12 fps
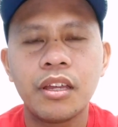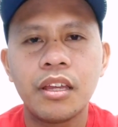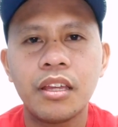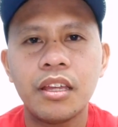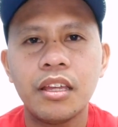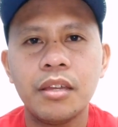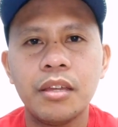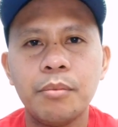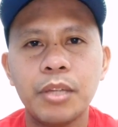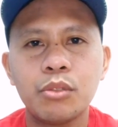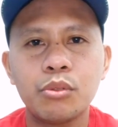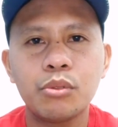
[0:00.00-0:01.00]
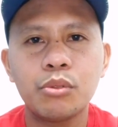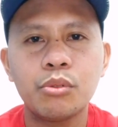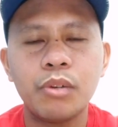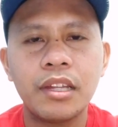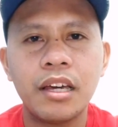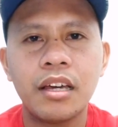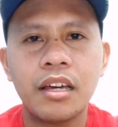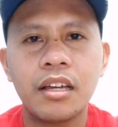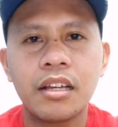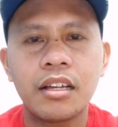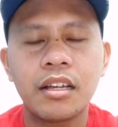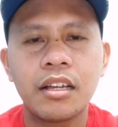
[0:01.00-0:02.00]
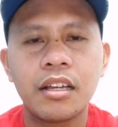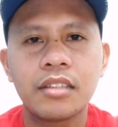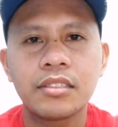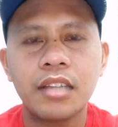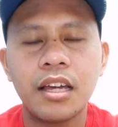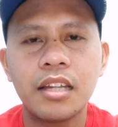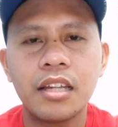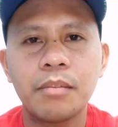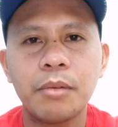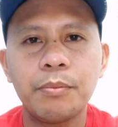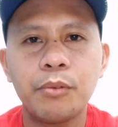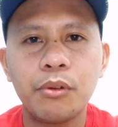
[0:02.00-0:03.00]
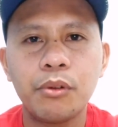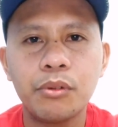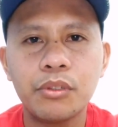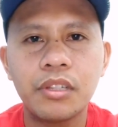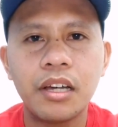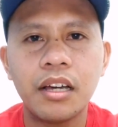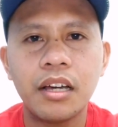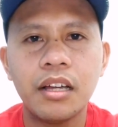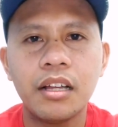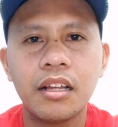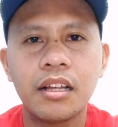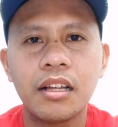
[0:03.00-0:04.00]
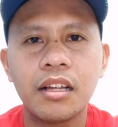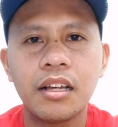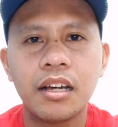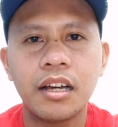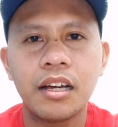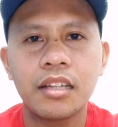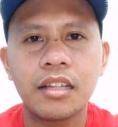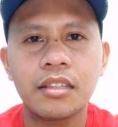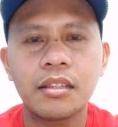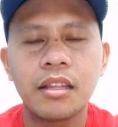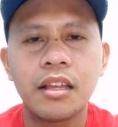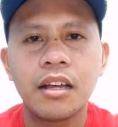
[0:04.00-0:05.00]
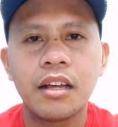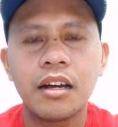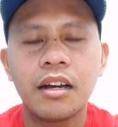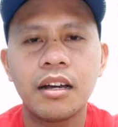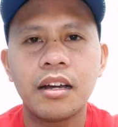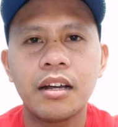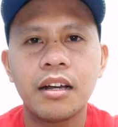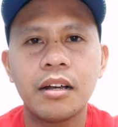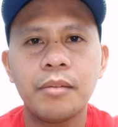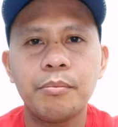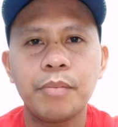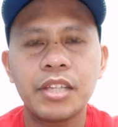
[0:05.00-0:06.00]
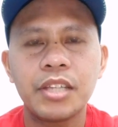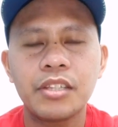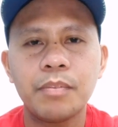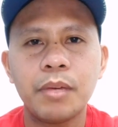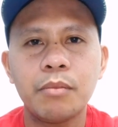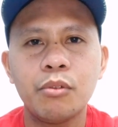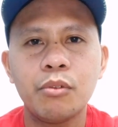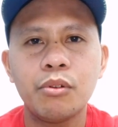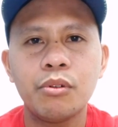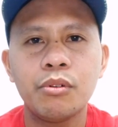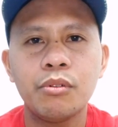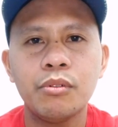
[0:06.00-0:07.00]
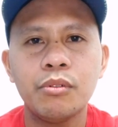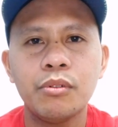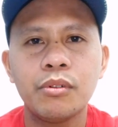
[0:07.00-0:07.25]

eh matututo ka na. Sakaling mag for good ka at uh, maisipan mong